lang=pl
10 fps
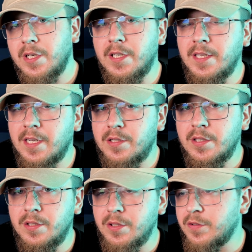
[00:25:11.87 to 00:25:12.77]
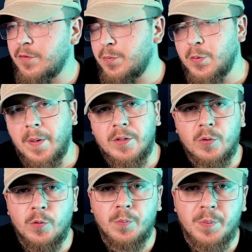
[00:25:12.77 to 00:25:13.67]
inaczej niż w
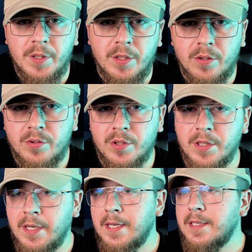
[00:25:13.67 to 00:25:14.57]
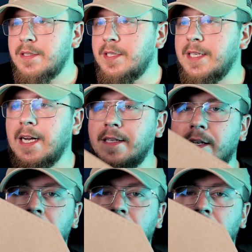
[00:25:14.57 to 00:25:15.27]
przypadku Piro czy Trigana.